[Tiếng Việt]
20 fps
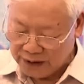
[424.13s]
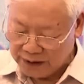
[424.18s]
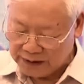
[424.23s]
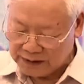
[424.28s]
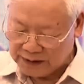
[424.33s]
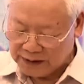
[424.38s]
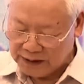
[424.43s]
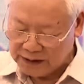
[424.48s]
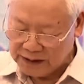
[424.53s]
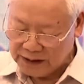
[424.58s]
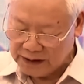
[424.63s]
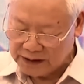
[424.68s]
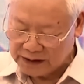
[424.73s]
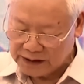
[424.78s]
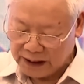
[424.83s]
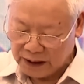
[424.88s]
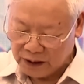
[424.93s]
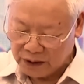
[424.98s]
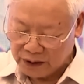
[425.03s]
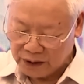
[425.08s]
định chính trị
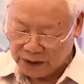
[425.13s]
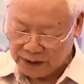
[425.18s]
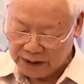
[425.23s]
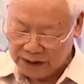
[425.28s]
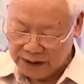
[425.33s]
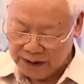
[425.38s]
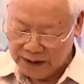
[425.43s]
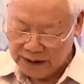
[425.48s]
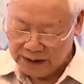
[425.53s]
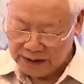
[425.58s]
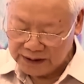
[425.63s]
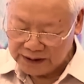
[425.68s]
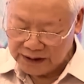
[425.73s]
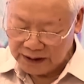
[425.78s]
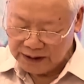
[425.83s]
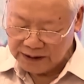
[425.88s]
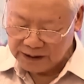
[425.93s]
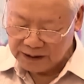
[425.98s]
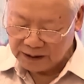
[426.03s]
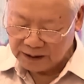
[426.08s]
xã hội
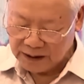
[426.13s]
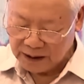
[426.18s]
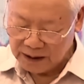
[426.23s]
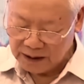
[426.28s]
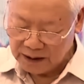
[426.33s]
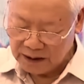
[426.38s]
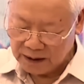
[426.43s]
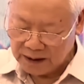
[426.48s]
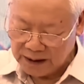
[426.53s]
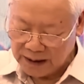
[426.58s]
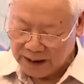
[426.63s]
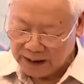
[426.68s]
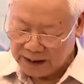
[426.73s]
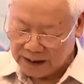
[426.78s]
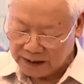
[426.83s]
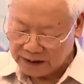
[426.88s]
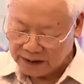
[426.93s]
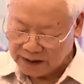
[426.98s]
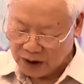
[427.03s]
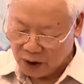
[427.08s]
xây dựng đất nước ngày
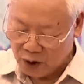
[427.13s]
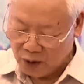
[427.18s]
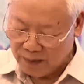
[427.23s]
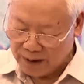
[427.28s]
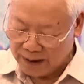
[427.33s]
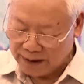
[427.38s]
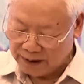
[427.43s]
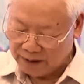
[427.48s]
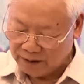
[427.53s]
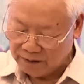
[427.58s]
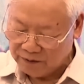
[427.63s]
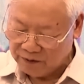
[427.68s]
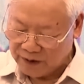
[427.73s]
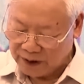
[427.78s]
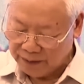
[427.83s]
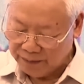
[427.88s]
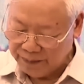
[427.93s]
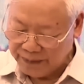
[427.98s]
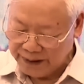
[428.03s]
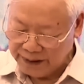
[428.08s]
càng giàu mạnh
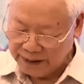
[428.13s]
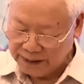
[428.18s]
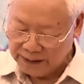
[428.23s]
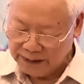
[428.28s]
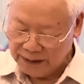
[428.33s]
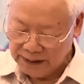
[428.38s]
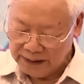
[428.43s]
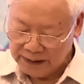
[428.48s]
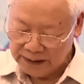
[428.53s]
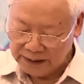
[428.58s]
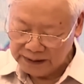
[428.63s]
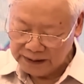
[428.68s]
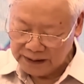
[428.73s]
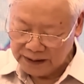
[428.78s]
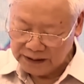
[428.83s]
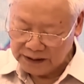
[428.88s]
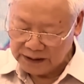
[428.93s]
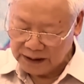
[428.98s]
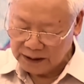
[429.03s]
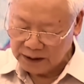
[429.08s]
văn minh
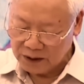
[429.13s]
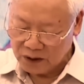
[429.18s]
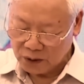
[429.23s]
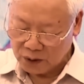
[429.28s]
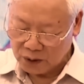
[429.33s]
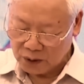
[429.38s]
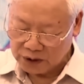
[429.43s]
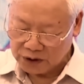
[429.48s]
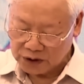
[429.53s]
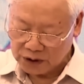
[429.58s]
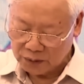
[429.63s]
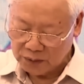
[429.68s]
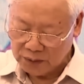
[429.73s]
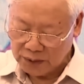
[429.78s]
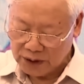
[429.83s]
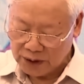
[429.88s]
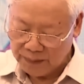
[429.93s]
nhân dân có cuộc sống